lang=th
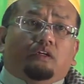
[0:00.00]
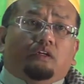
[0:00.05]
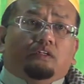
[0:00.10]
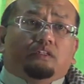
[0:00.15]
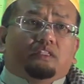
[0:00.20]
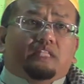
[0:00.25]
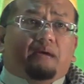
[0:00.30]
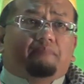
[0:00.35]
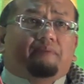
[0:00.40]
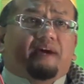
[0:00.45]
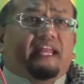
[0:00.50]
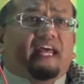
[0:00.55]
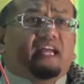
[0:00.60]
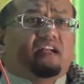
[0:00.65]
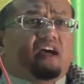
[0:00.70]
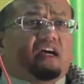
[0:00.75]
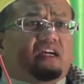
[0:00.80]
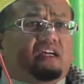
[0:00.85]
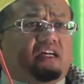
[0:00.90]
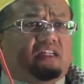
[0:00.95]
แต่ประเด็น
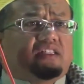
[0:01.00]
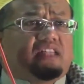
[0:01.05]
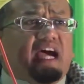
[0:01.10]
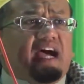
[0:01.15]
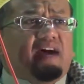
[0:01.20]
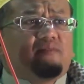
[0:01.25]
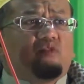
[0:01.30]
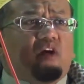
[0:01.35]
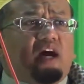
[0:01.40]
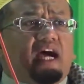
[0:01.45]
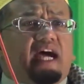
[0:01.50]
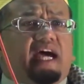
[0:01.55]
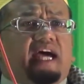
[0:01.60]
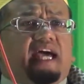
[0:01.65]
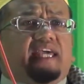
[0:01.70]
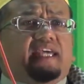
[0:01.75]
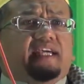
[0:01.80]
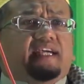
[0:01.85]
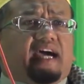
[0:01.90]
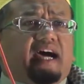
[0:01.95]
ก็คือถามว่าไอ
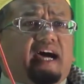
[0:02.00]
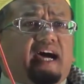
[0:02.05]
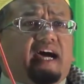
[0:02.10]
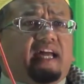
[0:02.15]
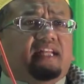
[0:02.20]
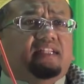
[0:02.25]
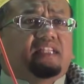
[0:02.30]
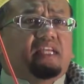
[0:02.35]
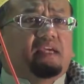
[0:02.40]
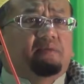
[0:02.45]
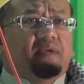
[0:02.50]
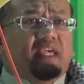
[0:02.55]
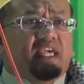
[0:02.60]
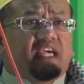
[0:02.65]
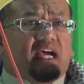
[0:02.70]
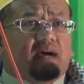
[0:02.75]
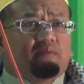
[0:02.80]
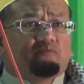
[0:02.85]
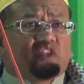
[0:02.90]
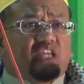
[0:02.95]
การที่มี
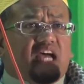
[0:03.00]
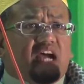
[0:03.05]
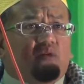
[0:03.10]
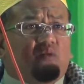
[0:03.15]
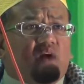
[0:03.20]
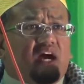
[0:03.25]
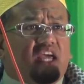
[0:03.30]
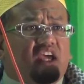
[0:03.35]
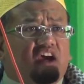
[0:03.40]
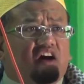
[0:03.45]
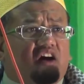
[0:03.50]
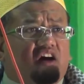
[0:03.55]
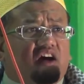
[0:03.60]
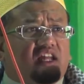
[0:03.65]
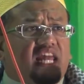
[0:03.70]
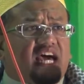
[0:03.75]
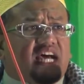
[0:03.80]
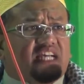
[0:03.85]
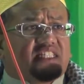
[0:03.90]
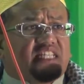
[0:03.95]
คำสั่งว่าให้ออก
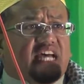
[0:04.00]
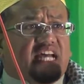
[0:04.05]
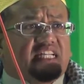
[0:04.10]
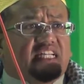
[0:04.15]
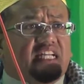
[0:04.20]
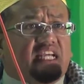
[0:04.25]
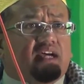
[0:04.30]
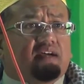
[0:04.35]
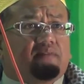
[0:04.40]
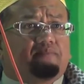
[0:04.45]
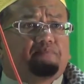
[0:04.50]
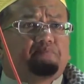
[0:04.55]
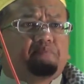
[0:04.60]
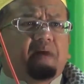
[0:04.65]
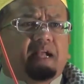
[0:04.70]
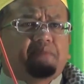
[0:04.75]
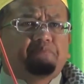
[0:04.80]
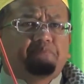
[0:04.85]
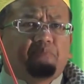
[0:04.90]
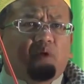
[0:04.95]
ล่าสัตว์เนี่ย
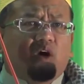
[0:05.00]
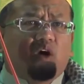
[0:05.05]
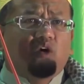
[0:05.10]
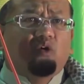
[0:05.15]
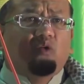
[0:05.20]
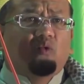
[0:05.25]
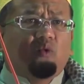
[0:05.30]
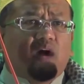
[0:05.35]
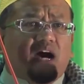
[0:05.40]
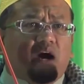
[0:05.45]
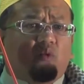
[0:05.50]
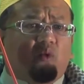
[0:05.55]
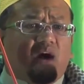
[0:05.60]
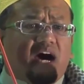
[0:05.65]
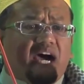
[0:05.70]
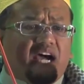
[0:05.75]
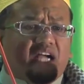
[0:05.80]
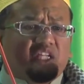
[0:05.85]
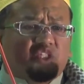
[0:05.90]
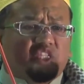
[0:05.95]
มันบ่งว่า
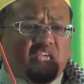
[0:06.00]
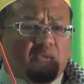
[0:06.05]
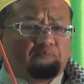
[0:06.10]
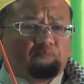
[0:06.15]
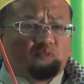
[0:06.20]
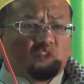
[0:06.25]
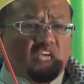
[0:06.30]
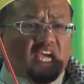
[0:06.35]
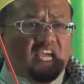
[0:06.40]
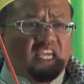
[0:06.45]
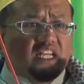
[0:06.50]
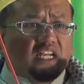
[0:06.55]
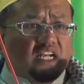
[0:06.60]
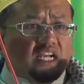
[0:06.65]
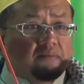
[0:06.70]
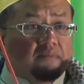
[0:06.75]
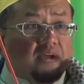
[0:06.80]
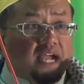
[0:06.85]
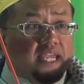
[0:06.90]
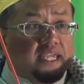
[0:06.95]
วาจิบใช่หรื
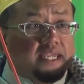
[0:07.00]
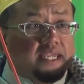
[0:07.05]
อไม่